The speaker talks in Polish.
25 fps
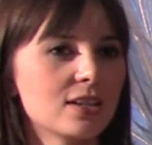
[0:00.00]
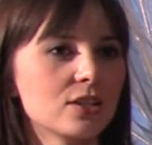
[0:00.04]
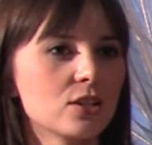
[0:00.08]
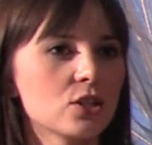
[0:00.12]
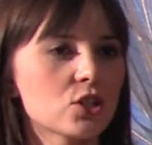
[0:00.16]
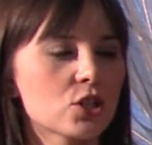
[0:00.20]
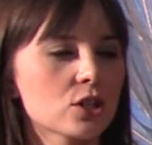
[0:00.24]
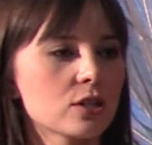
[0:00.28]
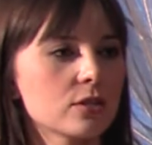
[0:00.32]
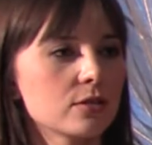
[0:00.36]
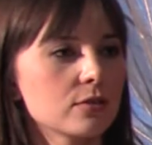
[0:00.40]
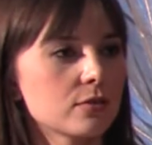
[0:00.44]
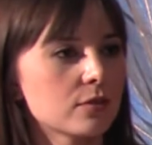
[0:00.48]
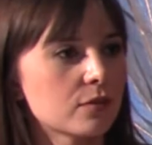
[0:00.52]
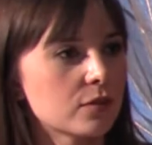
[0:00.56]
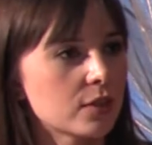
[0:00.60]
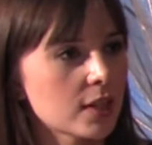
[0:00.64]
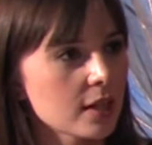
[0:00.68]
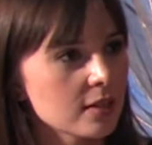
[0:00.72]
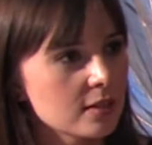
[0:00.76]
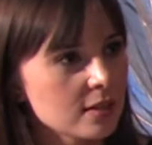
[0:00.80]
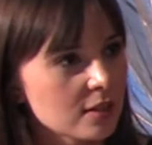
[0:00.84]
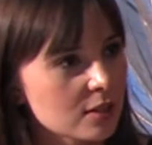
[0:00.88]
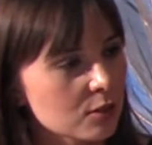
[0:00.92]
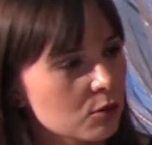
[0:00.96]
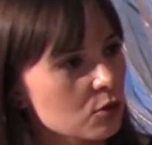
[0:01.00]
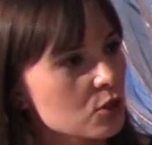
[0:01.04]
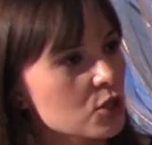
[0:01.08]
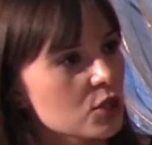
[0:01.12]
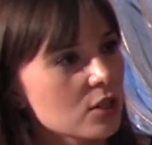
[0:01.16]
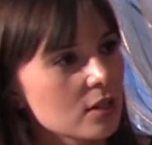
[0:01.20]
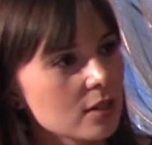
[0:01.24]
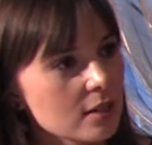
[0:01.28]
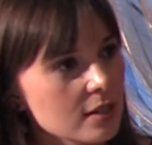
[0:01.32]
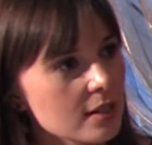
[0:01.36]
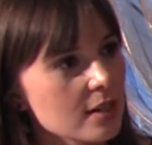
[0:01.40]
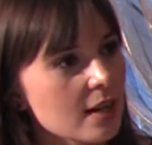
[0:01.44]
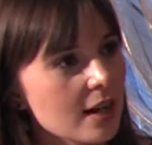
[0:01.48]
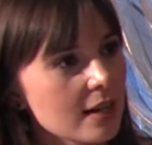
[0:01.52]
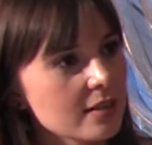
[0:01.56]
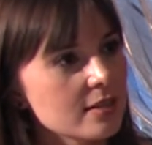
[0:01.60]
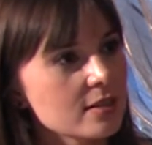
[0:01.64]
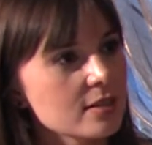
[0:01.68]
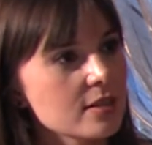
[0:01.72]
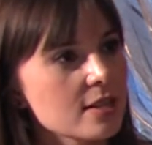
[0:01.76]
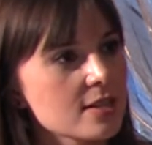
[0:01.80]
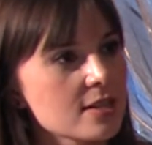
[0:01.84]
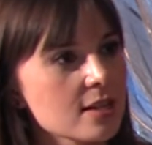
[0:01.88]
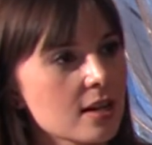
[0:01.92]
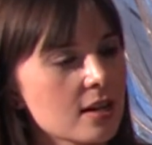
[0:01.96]
Jeżeli wtedy ktoś tej
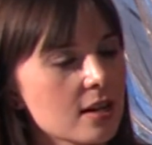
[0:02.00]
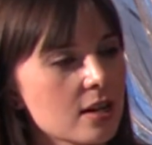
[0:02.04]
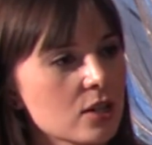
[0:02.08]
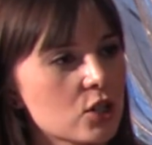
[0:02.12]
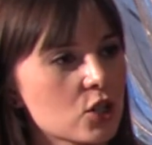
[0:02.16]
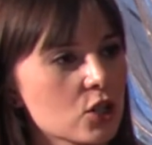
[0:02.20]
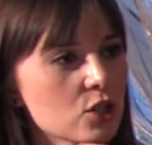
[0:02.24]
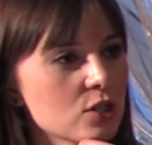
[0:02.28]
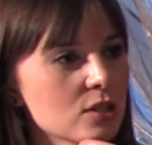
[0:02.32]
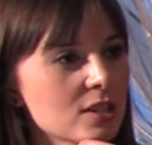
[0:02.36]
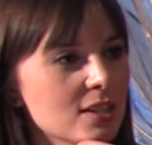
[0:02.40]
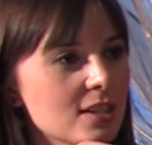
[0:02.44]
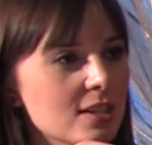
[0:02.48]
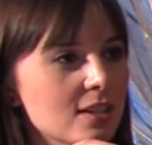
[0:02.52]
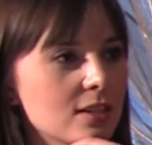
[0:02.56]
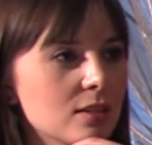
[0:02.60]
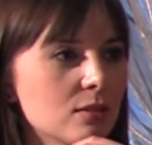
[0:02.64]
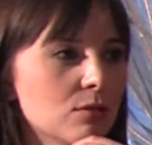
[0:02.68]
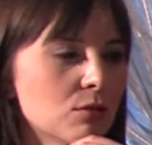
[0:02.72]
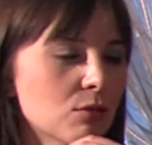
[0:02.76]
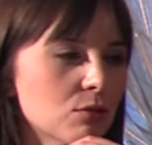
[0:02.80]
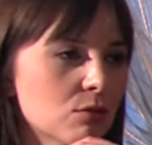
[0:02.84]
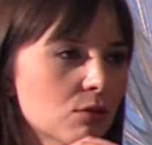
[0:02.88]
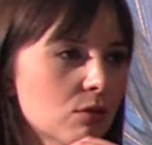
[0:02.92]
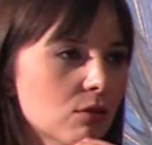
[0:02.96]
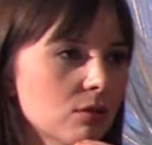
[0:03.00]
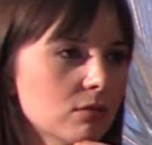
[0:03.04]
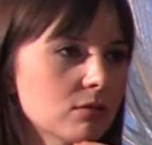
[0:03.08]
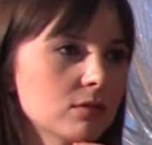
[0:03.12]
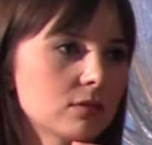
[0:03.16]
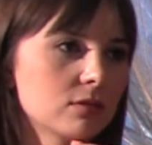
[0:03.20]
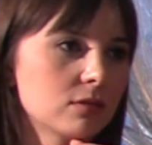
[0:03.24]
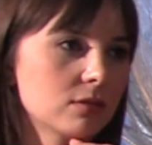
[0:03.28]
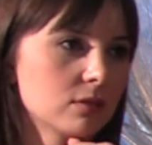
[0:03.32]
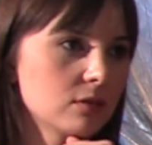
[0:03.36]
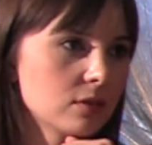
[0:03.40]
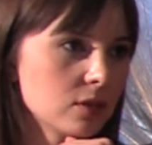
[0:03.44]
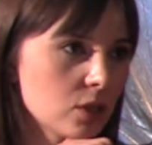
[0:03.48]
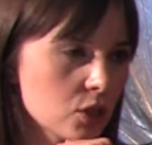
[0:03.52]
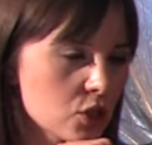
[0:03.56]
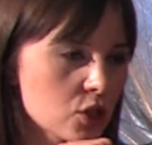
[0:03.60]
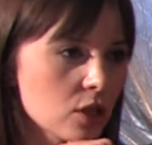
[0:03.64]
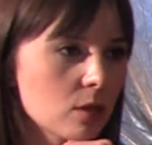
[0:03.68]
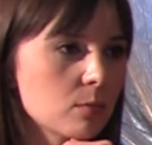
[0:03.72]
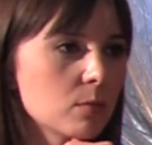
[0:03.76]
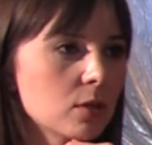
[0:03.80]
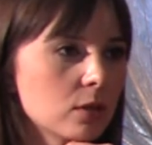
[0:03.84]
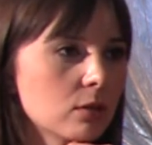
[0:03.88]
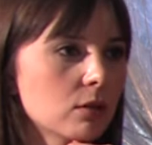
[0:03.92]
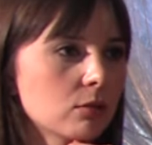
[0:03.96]
rany nie zaleczy, no to
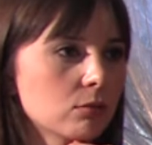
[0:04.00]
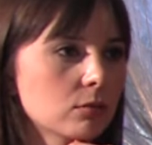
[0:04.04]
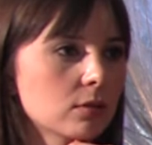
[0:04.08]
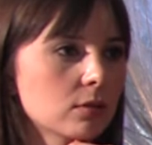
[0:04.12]
niesiemy ją